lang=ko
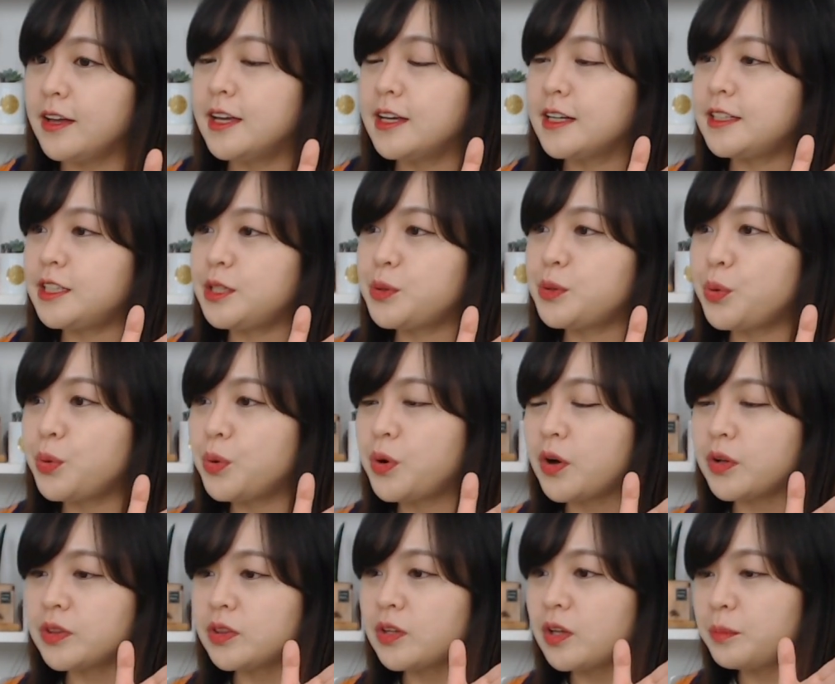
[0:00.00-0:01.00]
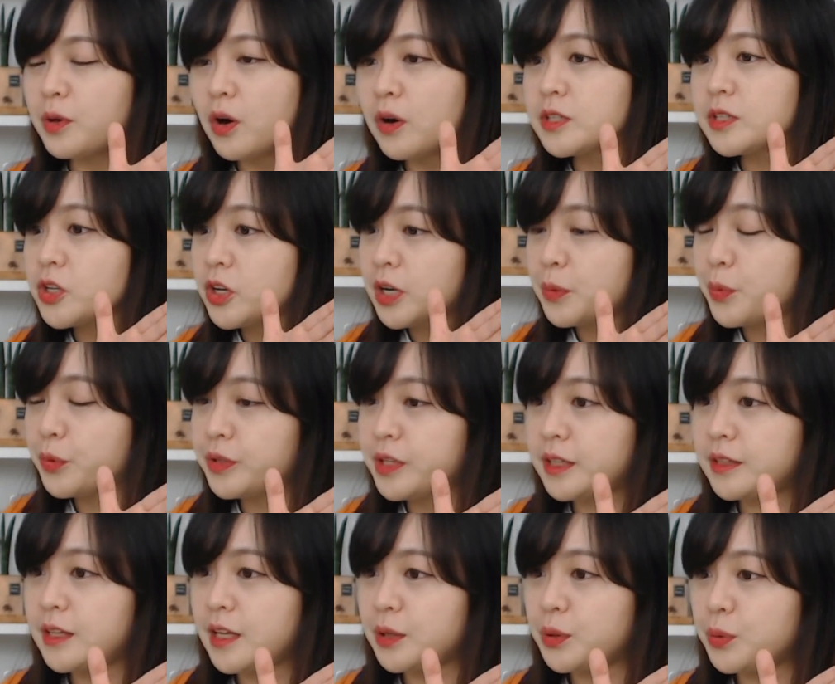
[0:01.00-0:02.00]
그리고 어떤 명절을
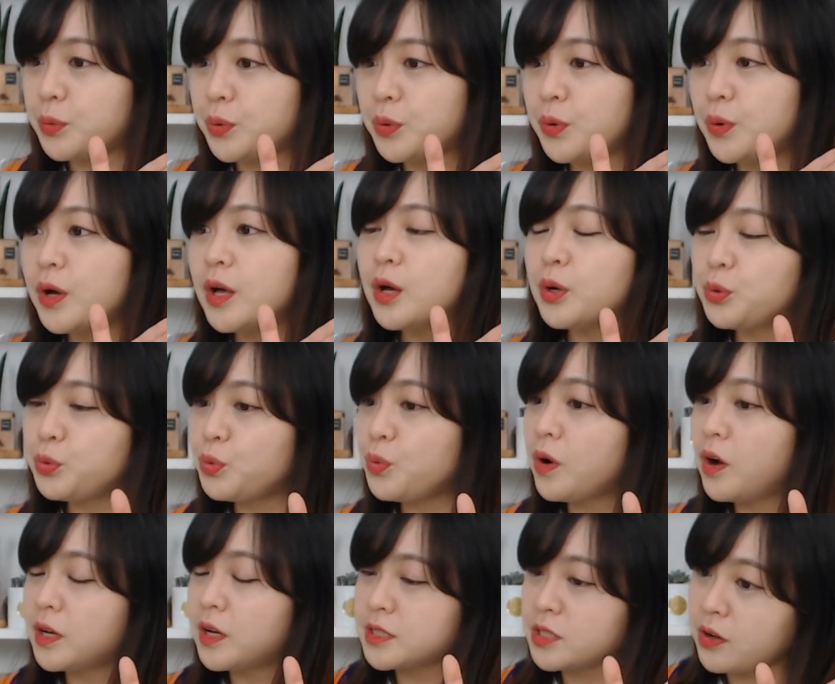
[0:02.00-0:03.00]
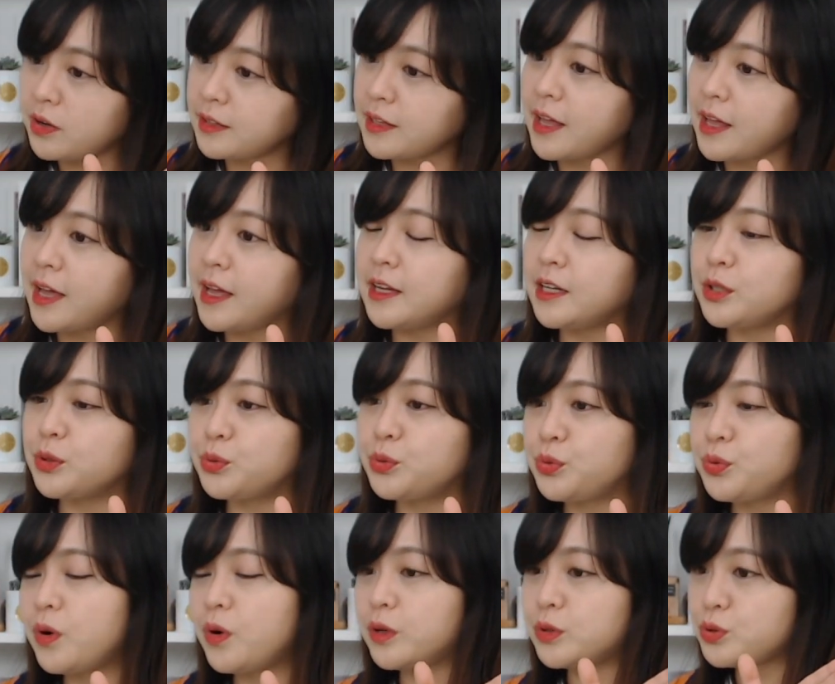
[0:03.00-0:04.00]
보낼 때도 꾸어 설날,
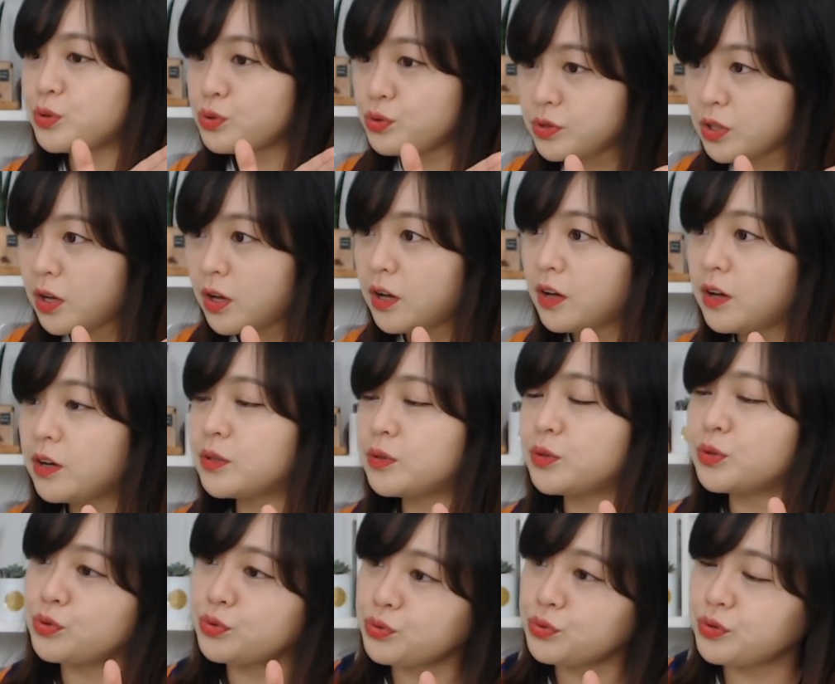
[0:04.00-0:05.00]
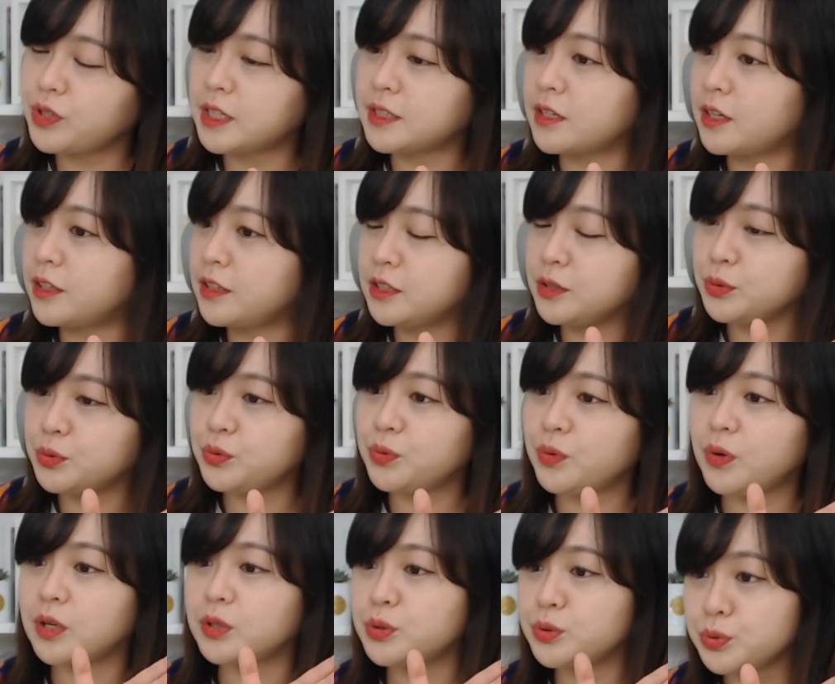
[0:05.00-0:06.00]
꾸어 추석, 그 중국에서는
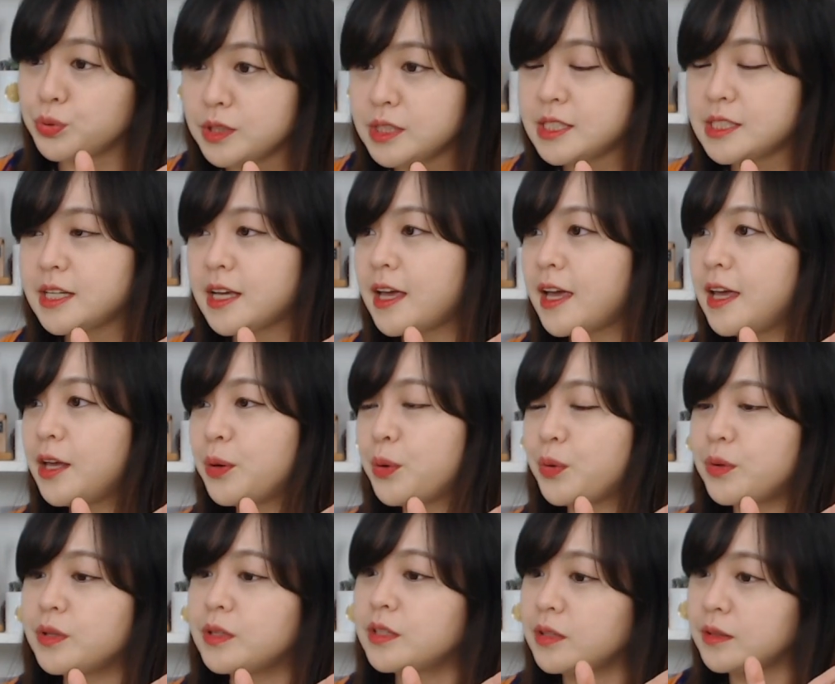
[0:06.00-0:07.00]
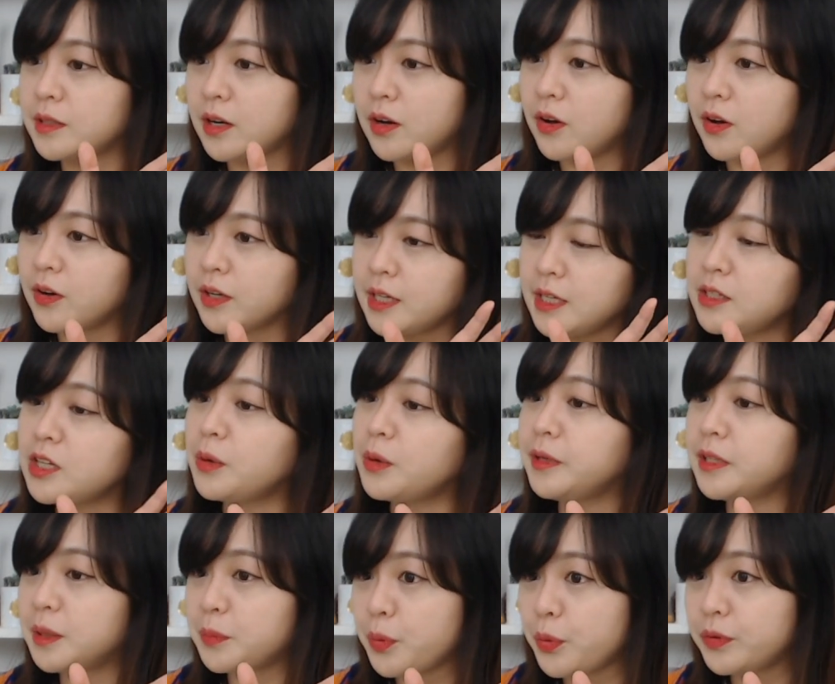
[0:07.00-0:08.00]
꾸어 춘지에 이런 어,
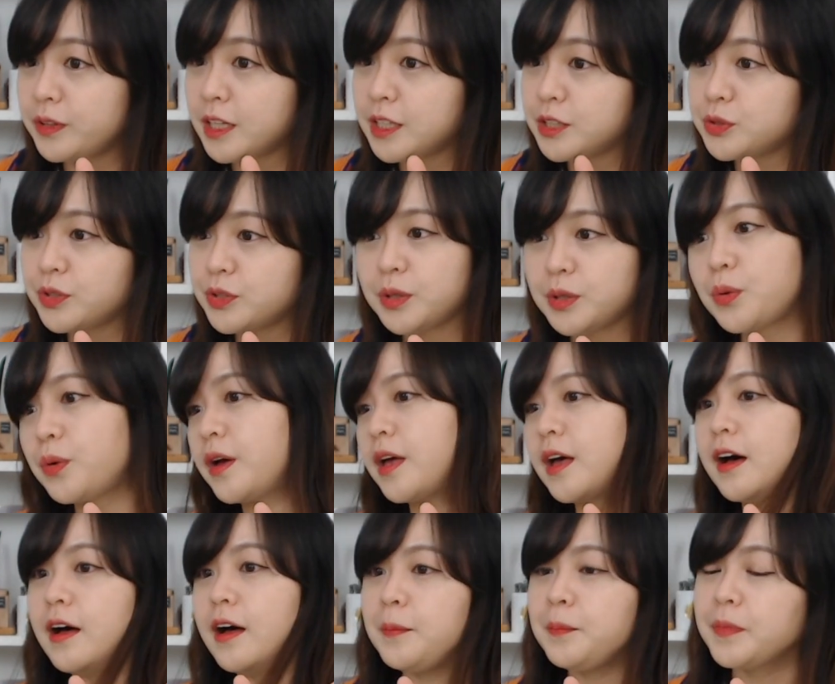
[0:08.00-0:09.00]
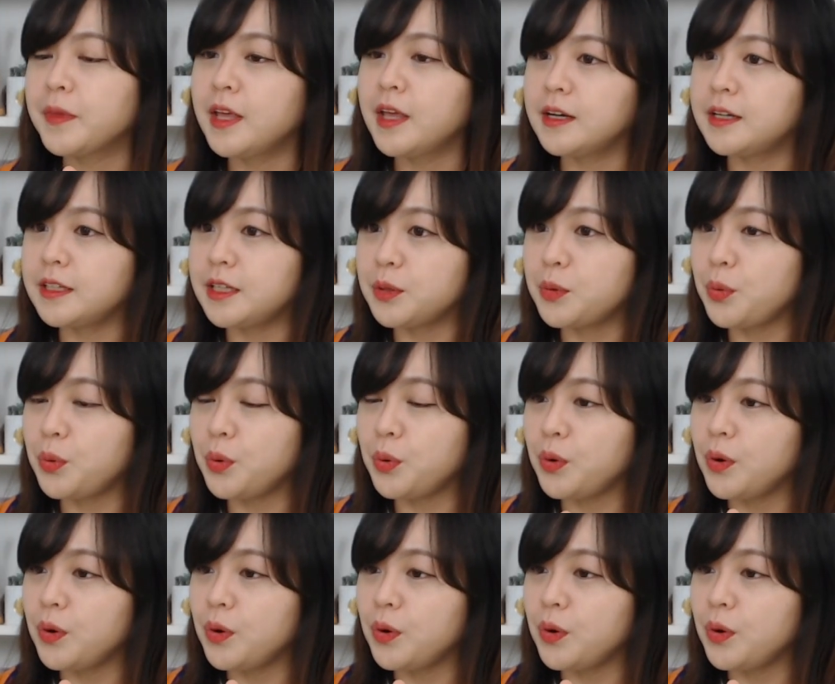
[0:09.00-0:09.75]
기념일을 보낼 수 있고요. 그리고